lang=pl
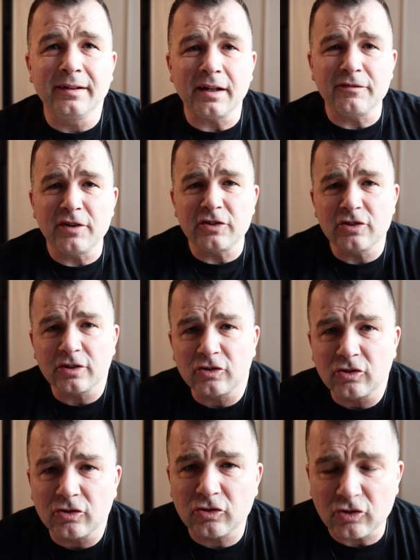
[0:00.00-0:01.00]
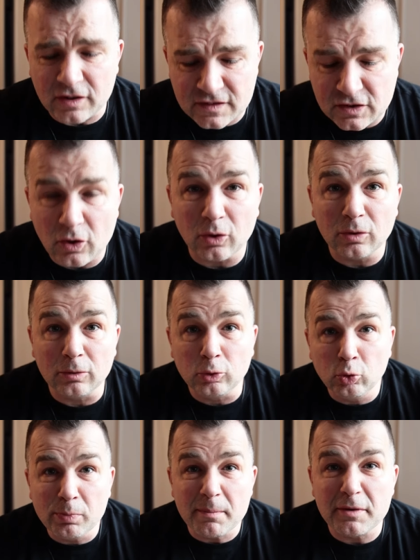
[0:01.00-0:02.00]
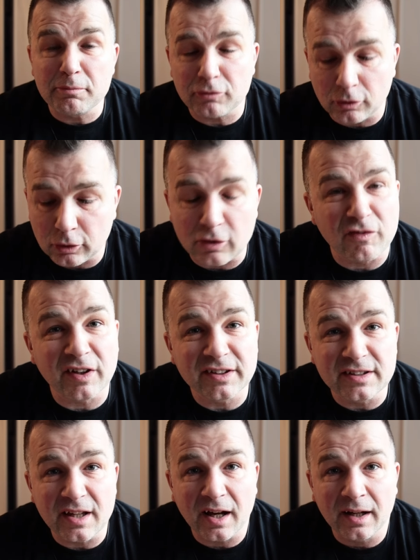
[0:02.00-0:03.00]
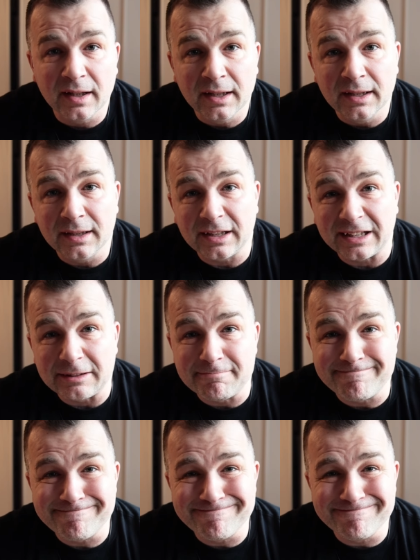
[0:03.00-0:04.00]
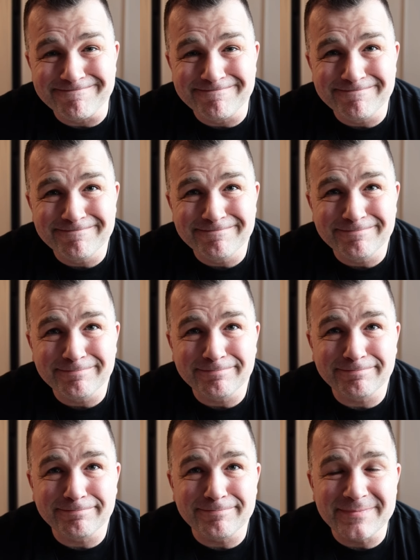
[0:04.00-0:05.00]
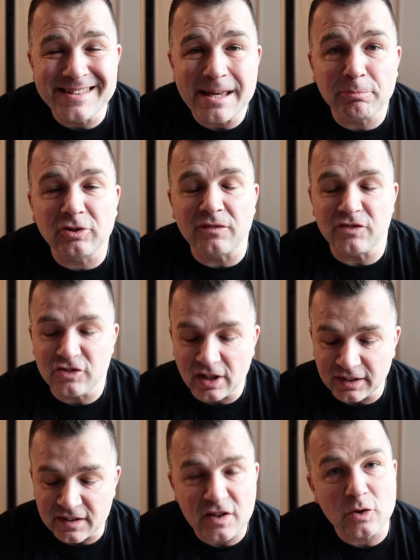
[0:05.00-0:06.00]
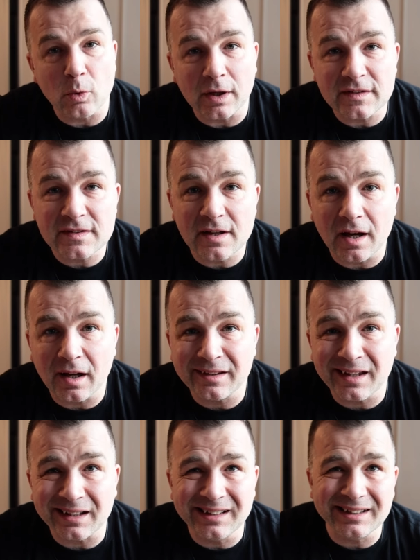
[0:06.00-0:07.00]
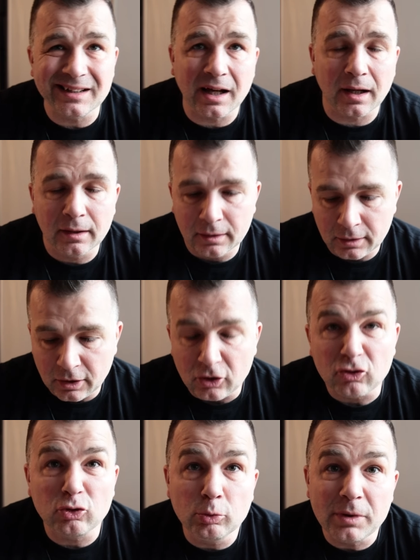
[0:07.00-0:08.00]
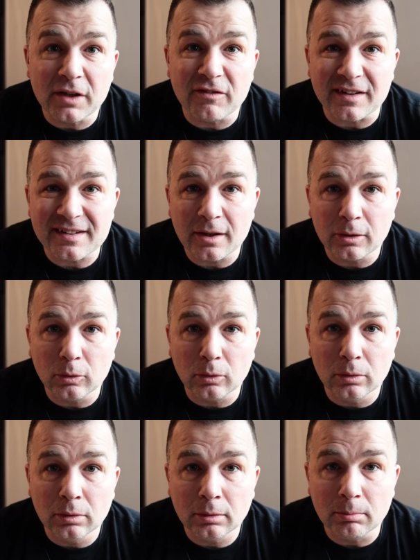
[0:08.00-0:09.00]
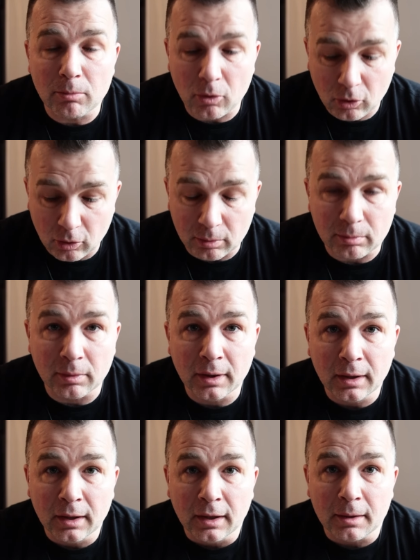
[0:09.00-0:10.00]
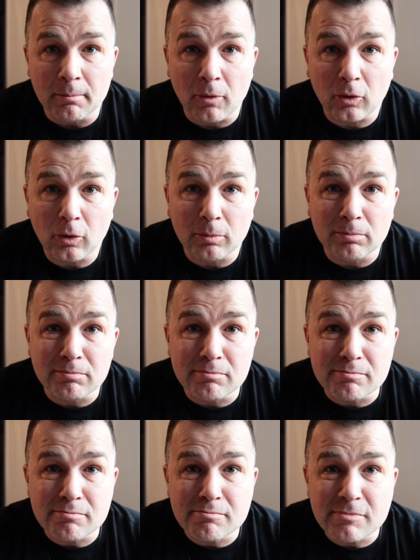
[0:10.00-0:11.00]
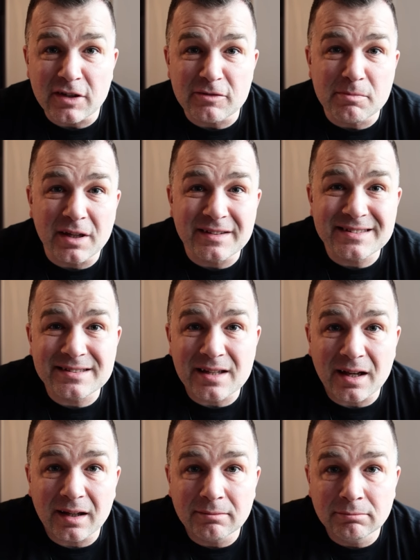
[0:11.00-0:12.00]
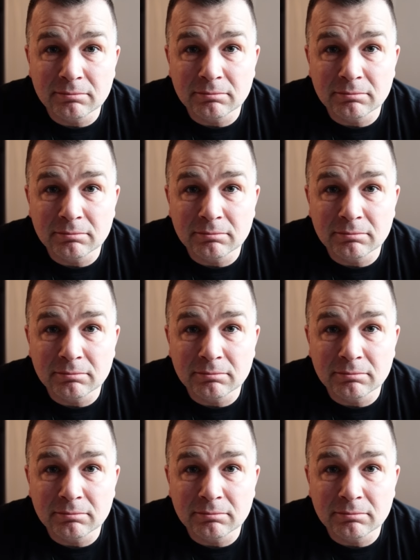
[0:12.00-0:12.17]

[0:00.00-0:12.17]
Jak wiecie, często lubię być przygotowany na em, nieprzewidziane sytuacje, a takich na ślubie i weselu mogą, mogą mieć miejsce